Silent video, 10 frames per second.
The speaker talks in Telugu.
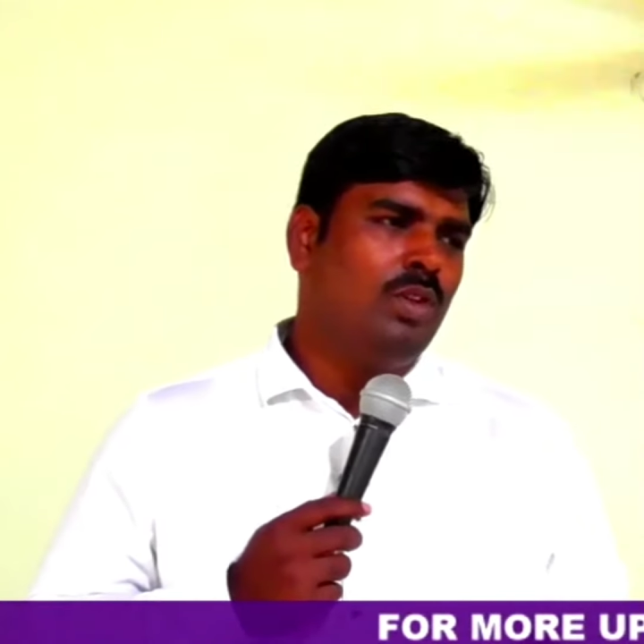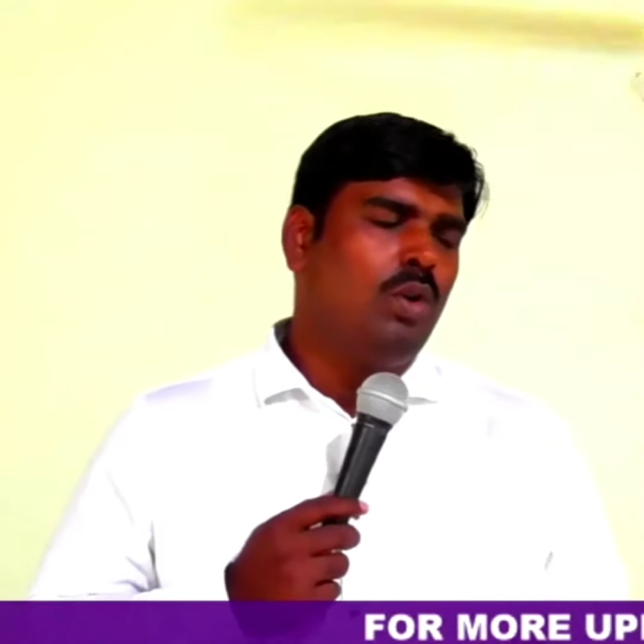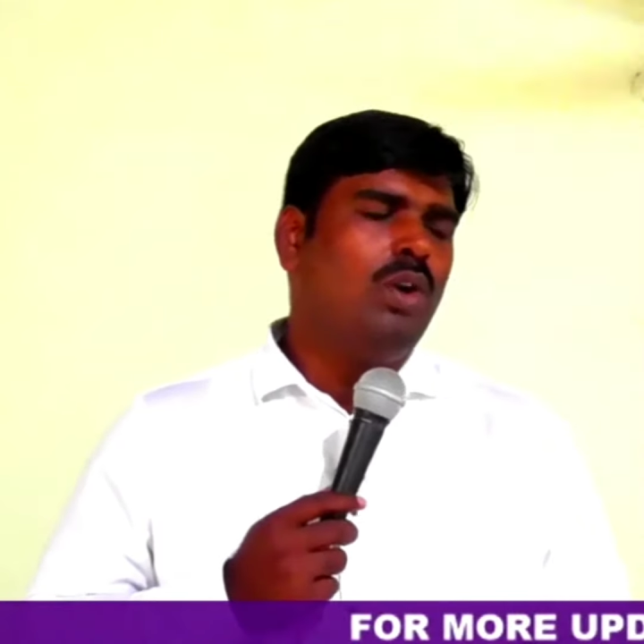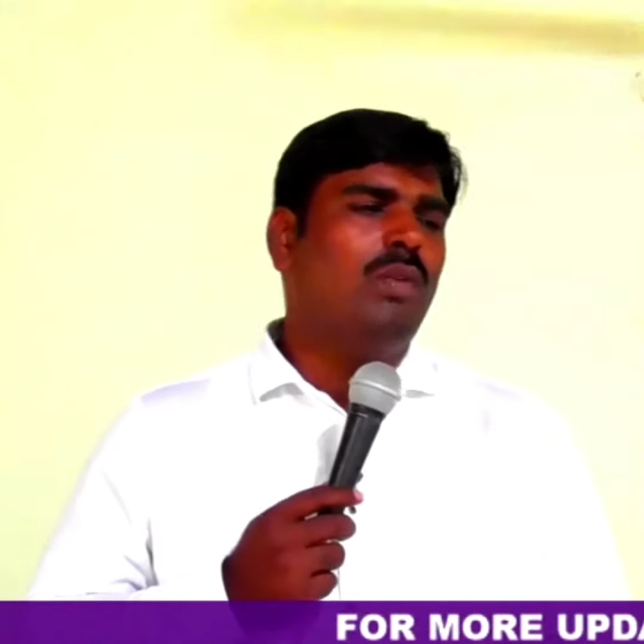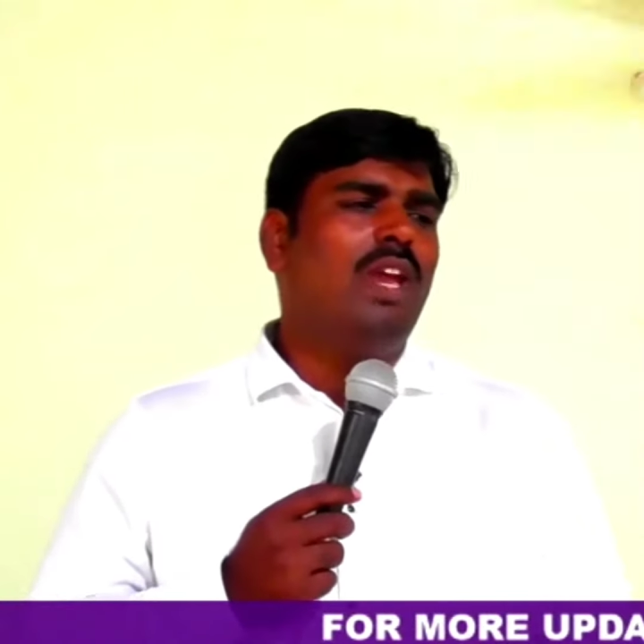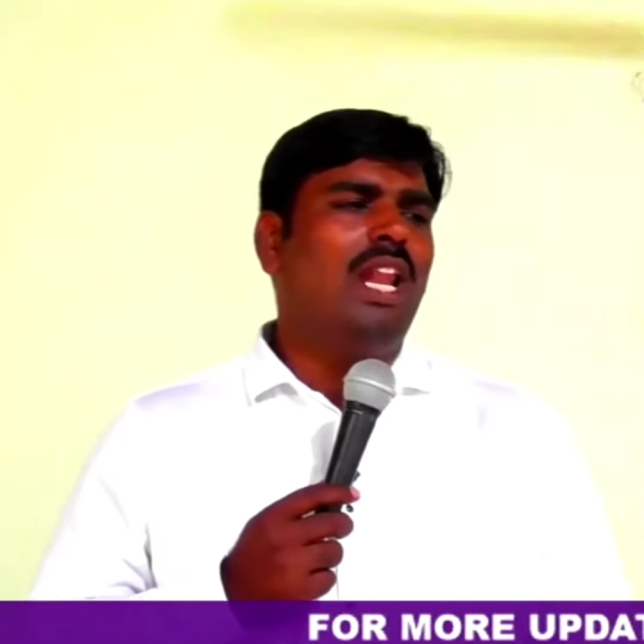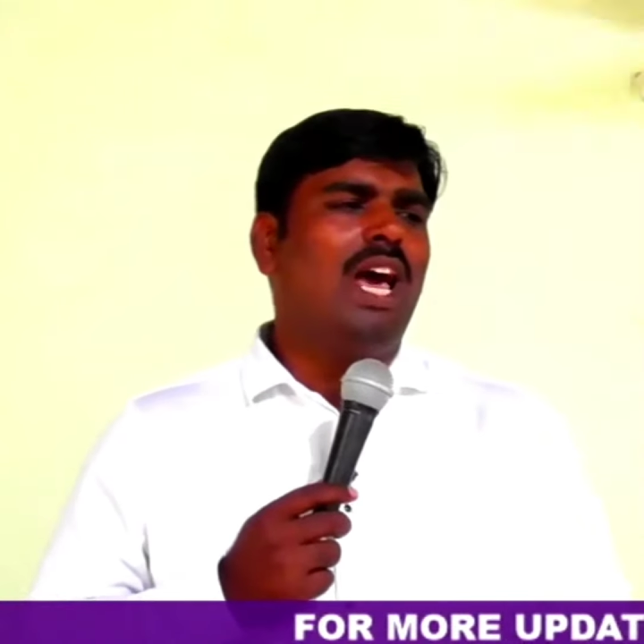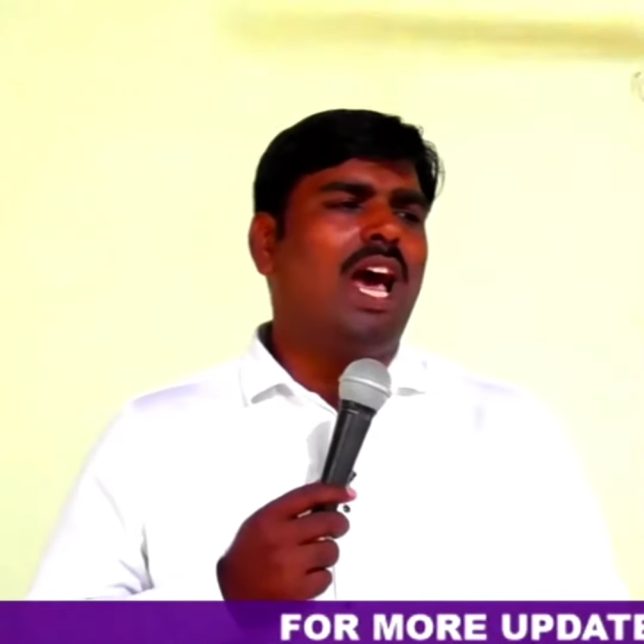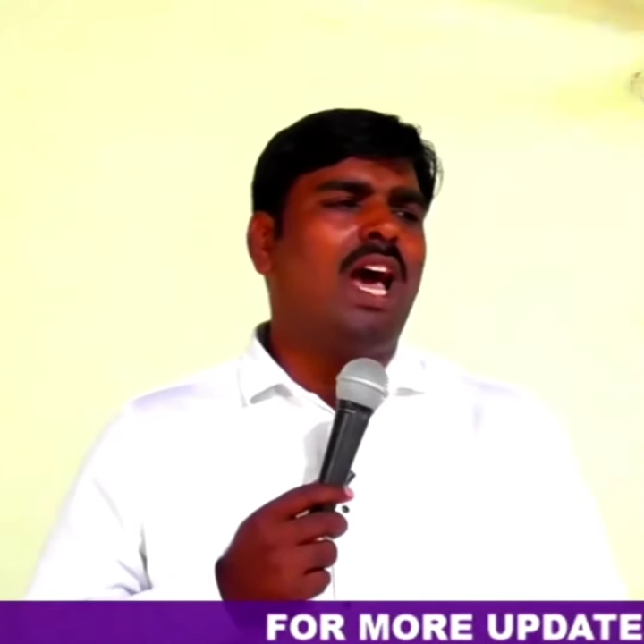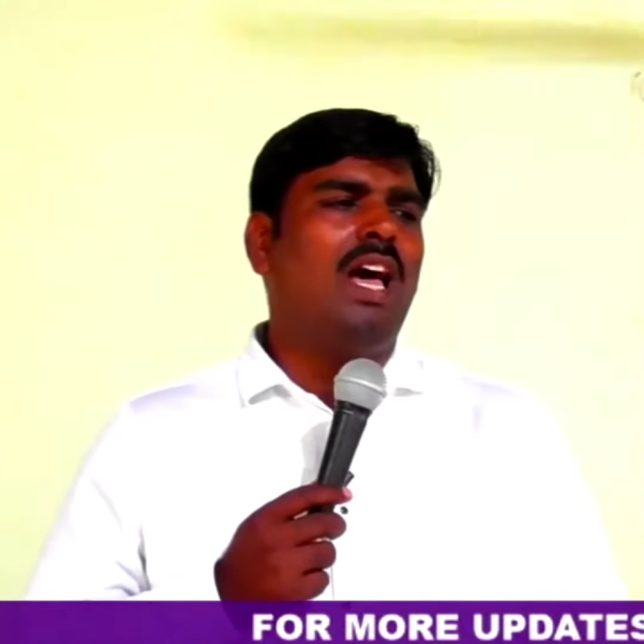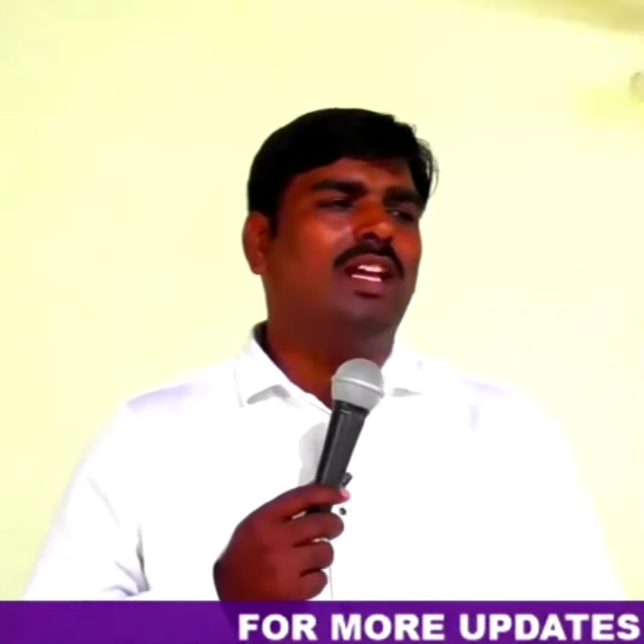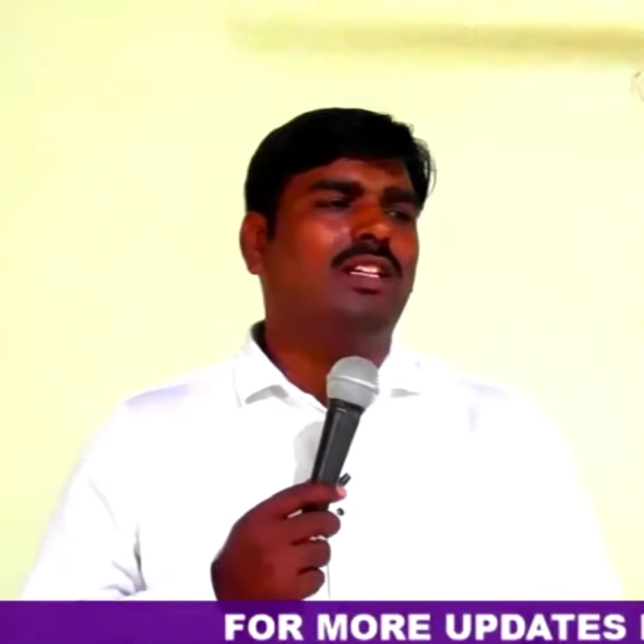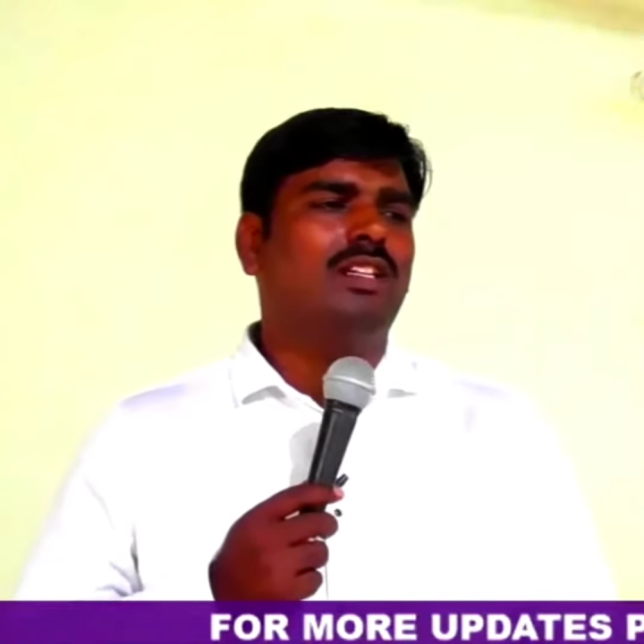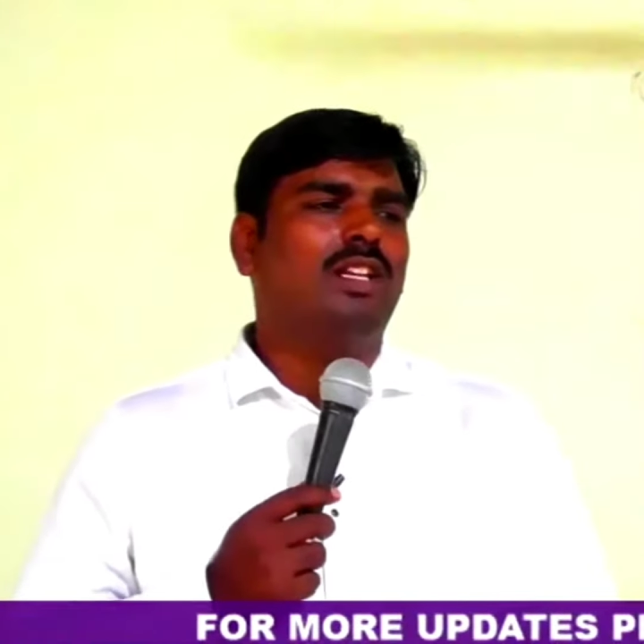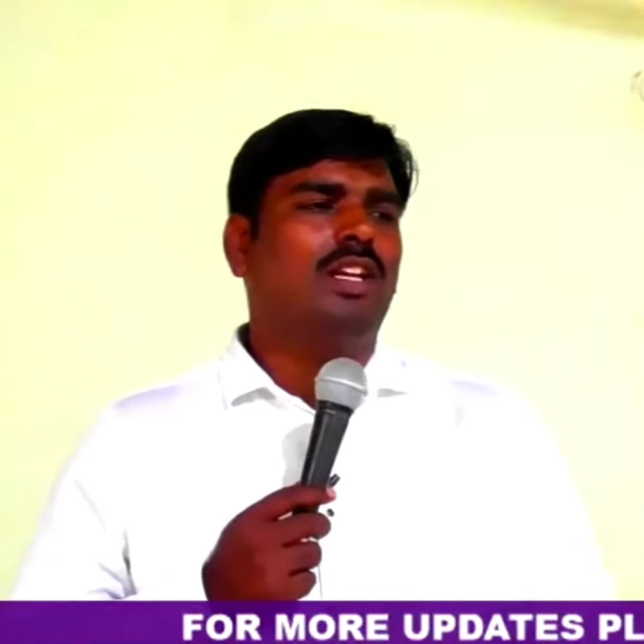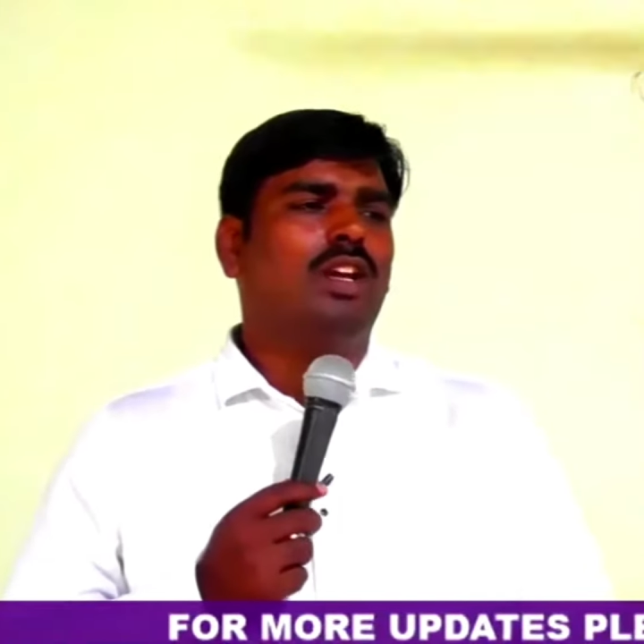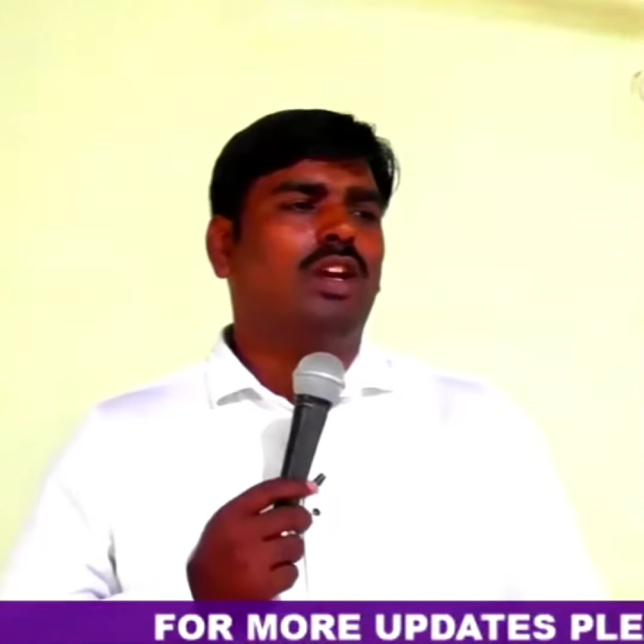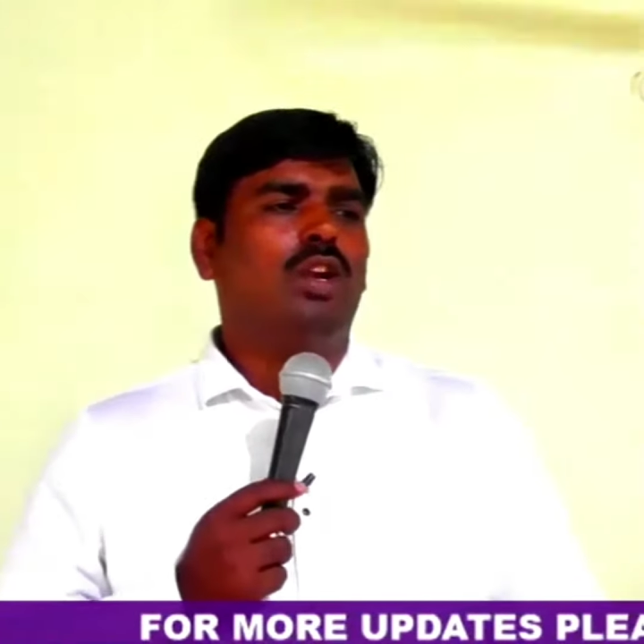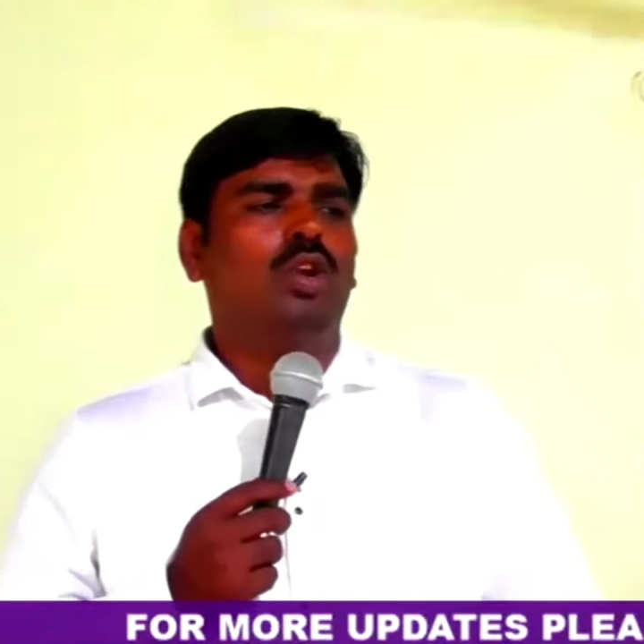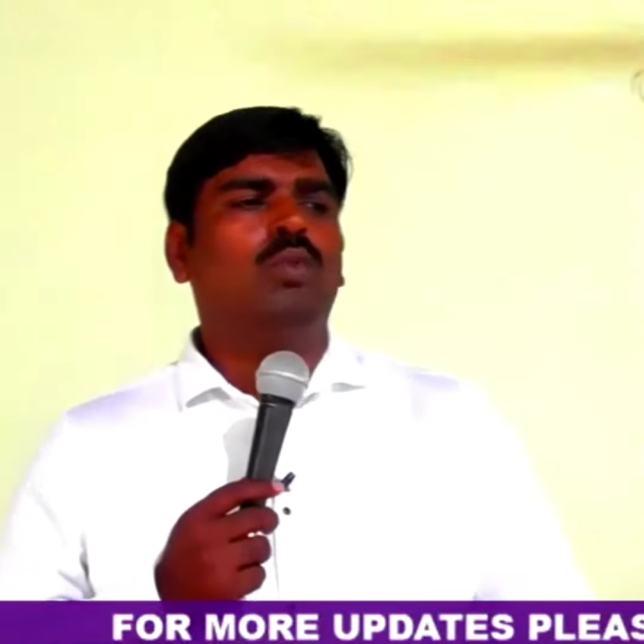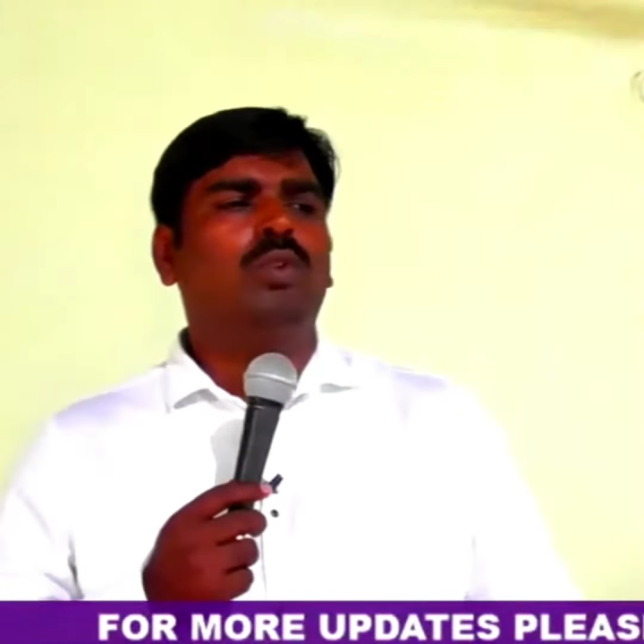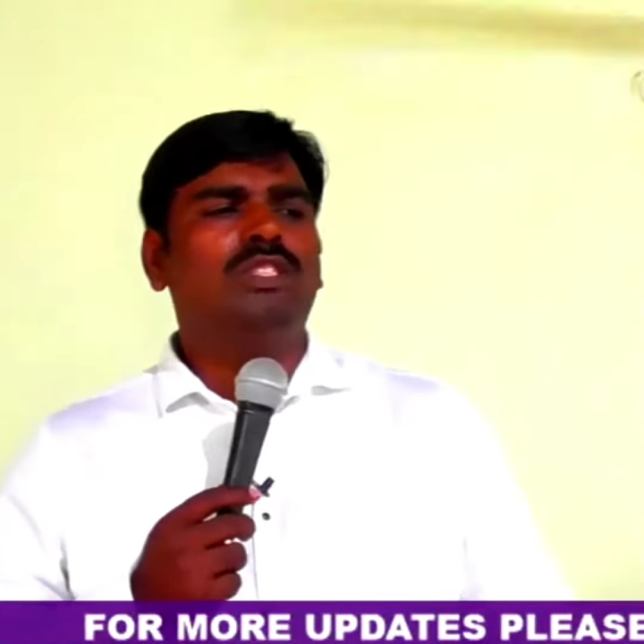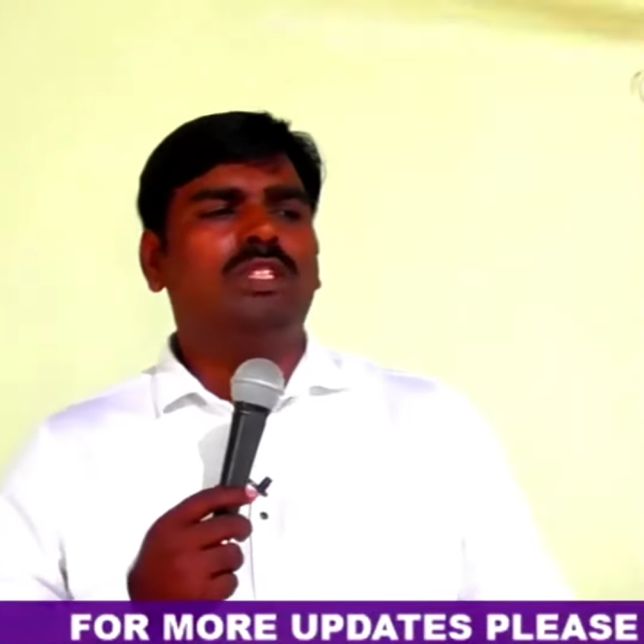ఒకవేళ నువ్వు